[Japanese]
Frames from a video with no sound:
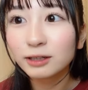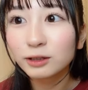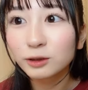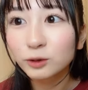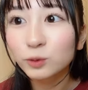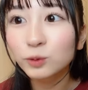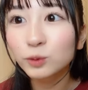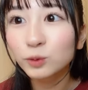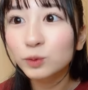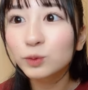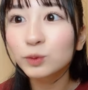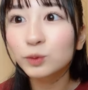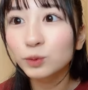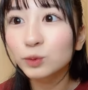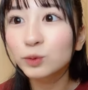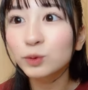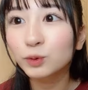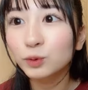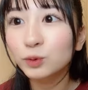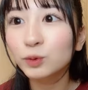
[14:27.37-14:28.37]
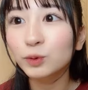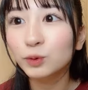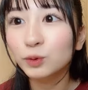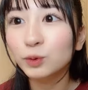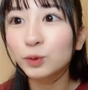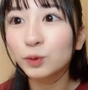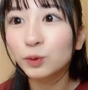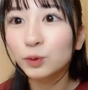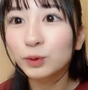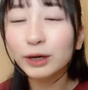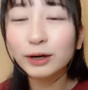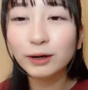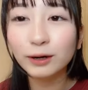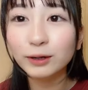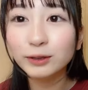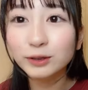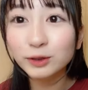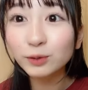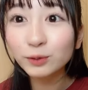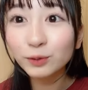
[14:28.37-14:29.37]
そうそうそうそうそうそうだか
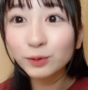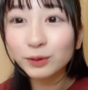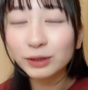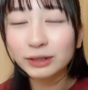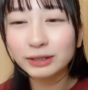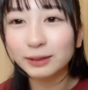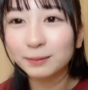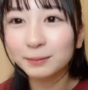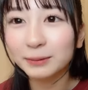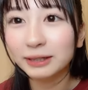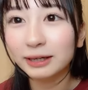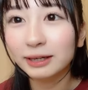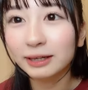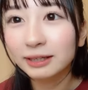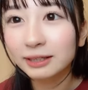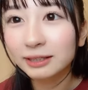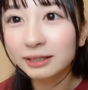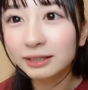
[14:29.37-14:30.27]
らちょうどよかったみたい